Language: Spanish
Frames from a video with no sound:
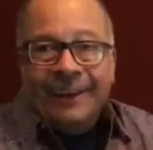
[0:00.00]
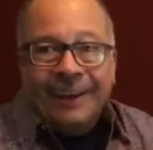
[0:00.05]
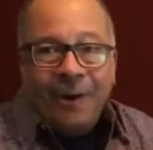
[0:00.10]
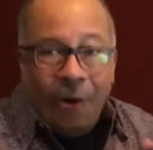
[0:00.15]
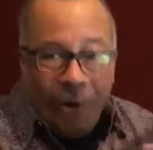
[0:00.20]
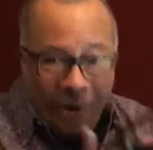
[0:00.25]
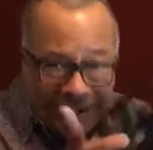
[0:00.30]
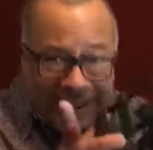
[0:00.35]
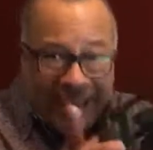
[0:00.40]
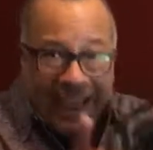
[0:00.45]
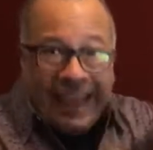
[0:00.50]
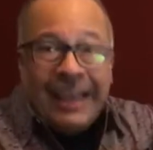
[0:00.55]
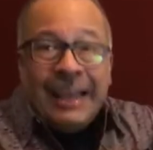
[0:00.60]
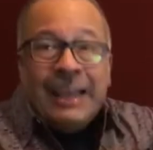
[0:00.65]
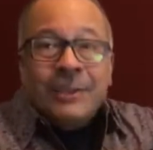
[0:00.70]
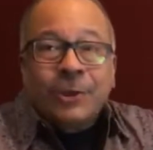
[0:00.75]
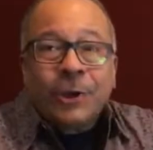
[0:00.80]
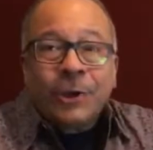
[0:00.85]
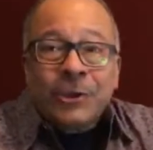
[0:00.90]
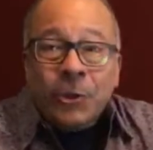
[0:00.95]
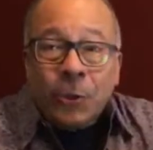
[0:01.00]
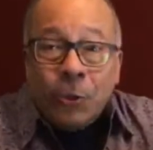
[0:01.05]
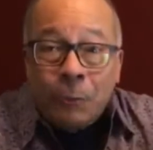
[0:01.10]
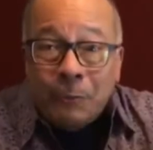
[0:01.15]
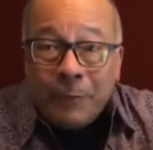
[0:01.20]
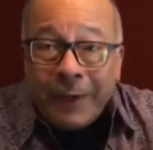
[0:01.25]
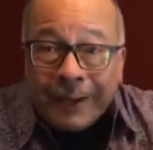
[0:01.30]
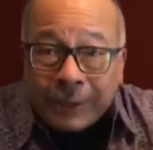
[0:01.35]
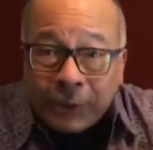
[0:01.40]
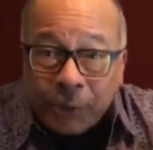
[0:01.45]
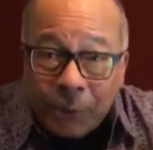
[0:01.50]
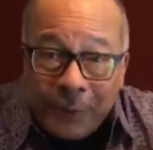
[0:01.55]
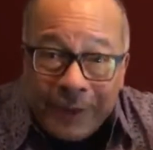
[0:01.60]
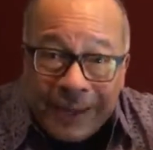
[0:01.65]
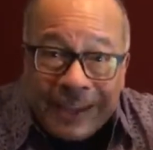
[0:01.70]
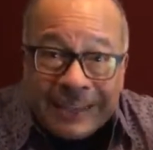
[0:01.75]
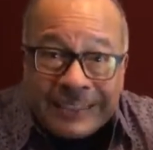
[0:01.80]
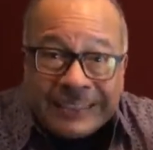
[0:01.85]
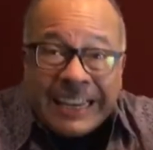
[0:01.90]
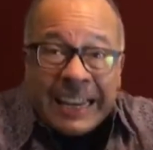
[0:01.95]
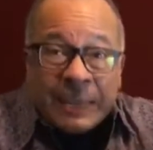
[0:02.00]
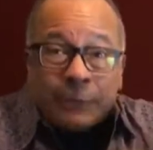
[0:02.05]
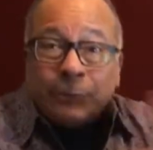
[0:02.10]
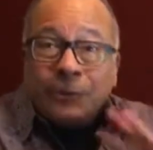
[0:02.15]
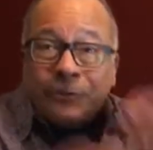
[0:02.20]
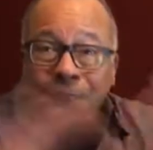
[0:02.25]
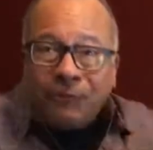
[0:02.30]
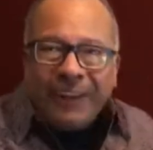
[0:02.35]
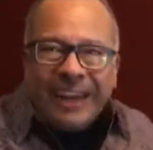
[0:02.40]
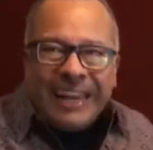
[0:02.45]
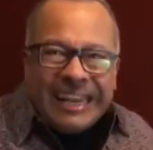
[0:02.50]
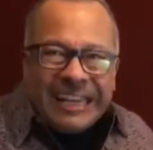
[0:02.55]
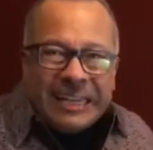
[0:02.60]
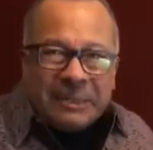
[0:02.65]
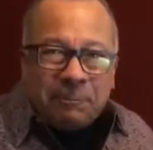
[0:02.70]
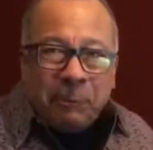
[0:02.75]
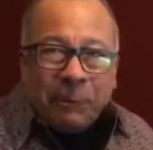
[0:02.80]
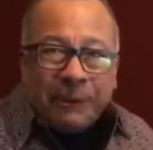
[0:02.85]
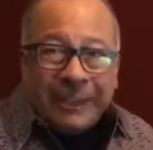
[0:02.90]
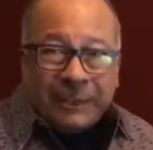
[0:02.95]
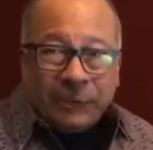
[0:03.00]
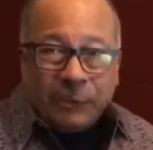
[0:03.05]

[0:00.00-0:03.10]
Hola, soy Humberto Vélez. Estoy feliz porque